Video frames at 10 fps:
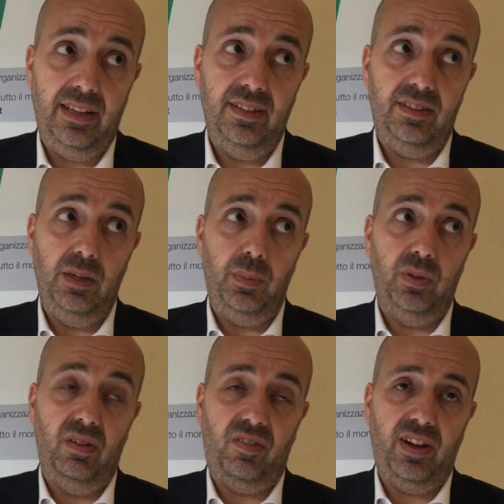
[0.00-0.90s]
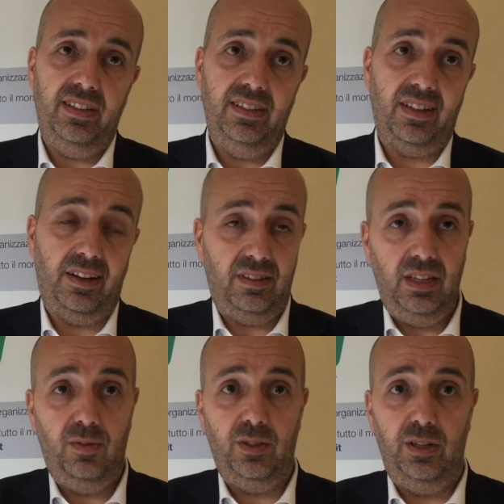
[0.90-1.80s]
ad esempio del file
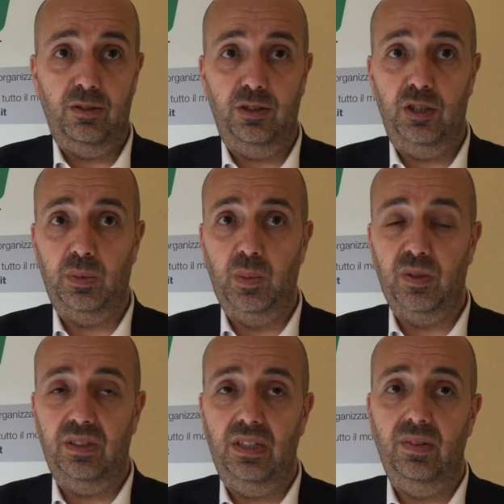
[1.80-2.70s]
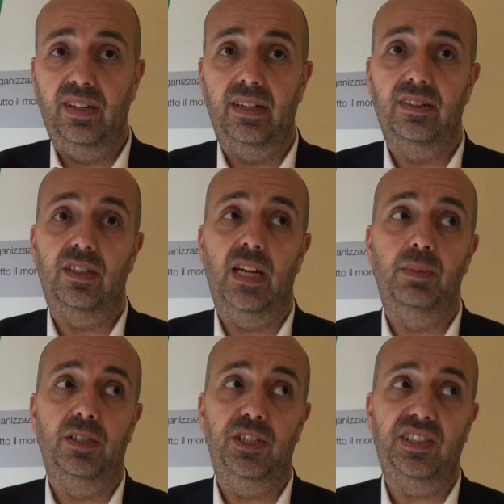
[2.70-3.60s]
descrittivo dei nostri dispositivi che si
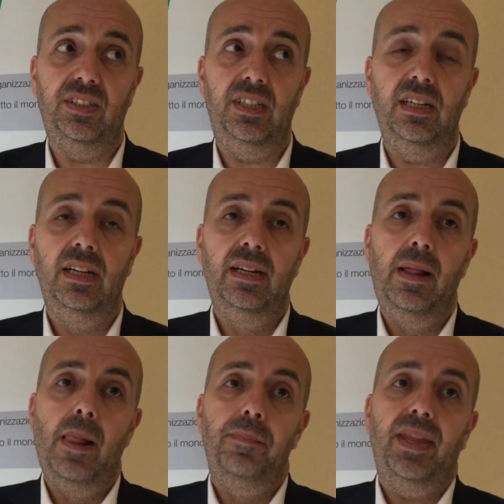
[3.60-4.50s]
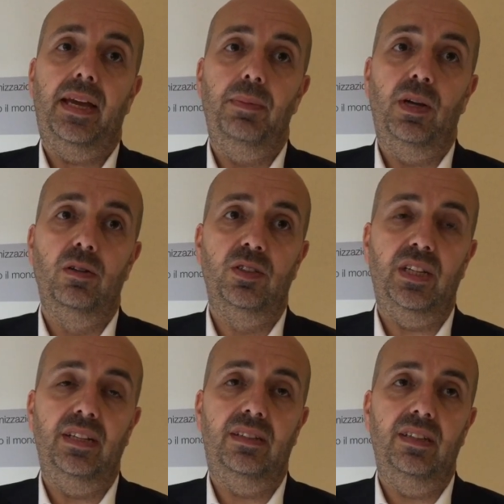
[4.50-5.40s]
chiama GSD e che mi
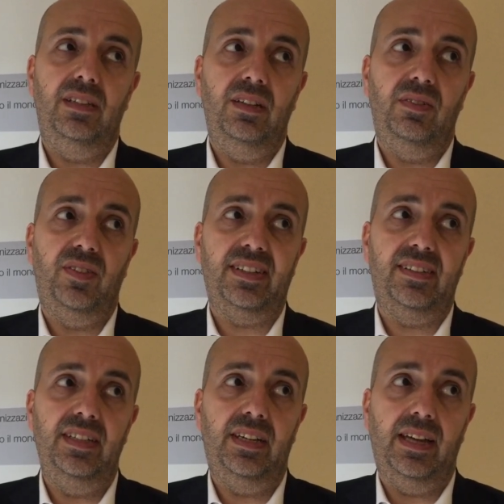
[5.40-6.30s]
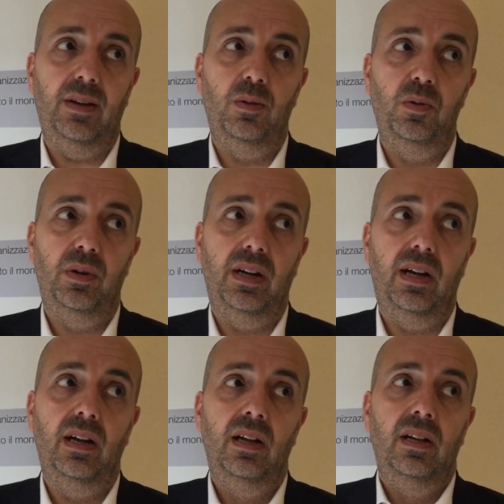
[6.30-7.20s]
consente di far sì che un
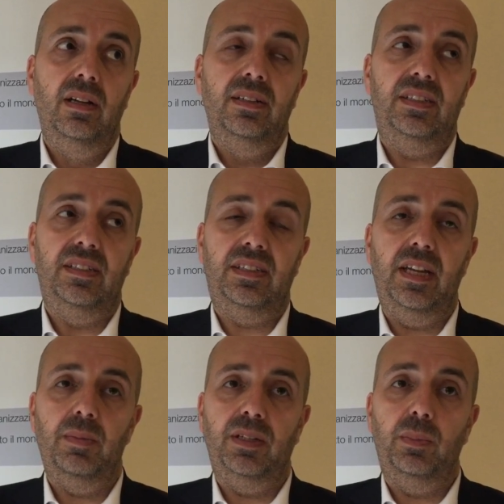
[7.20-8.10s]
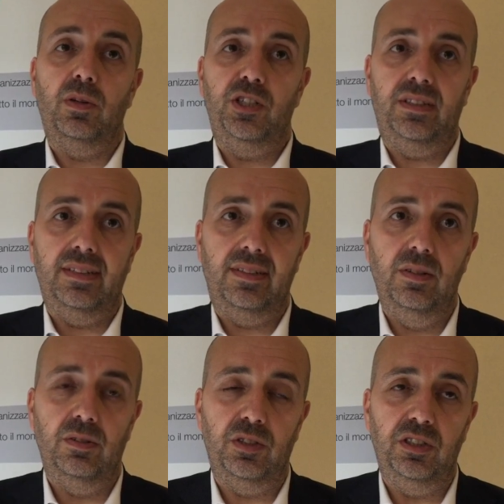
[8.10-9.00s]
sistema di
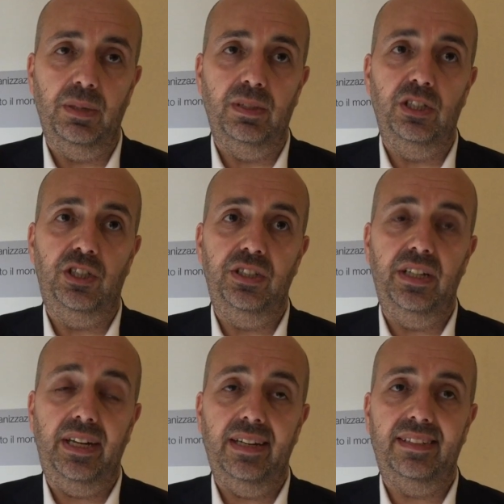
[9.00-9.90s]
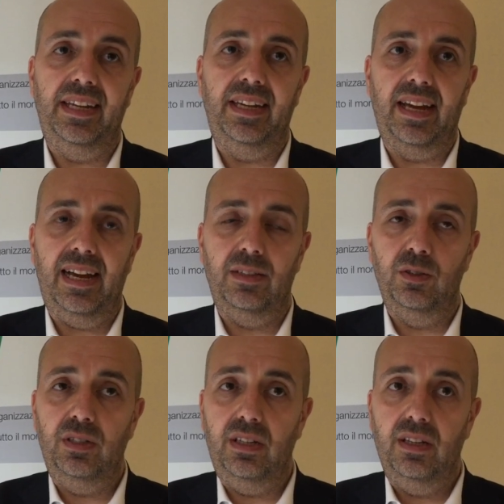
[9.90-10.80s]
progettazione, un sistema di ingegneria sia in grado
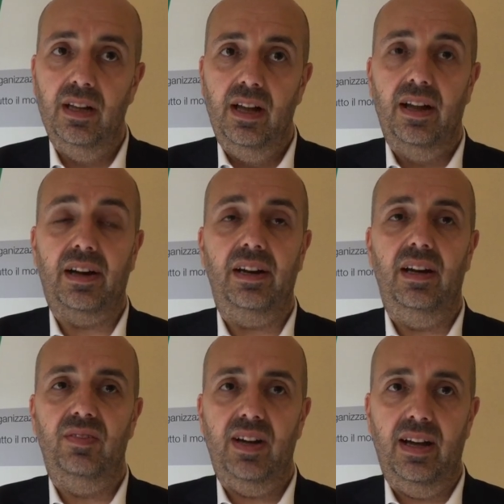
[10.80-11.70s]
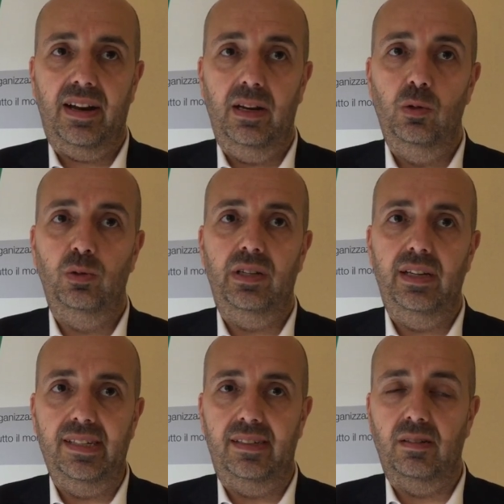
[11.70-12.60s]
di rilevare
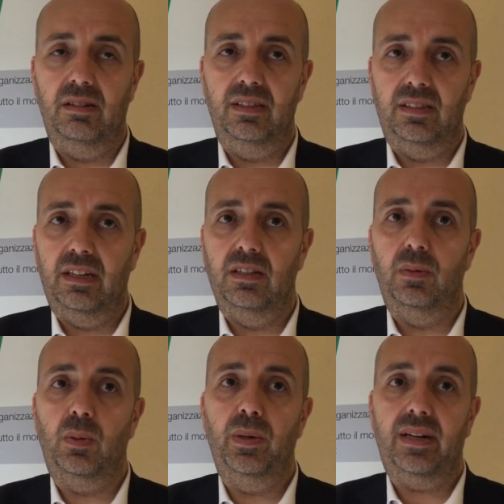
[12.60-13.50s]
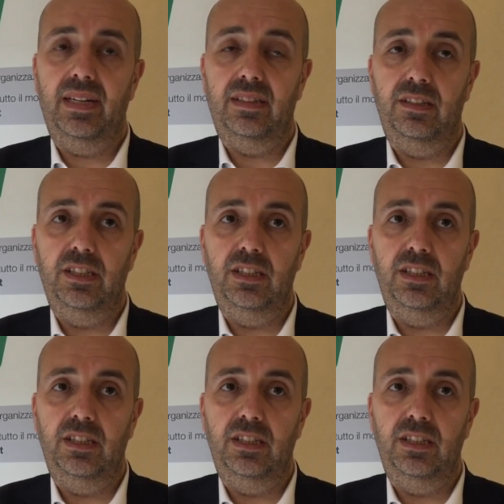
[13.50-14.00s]
l'utilizzo all'interno della propria rete di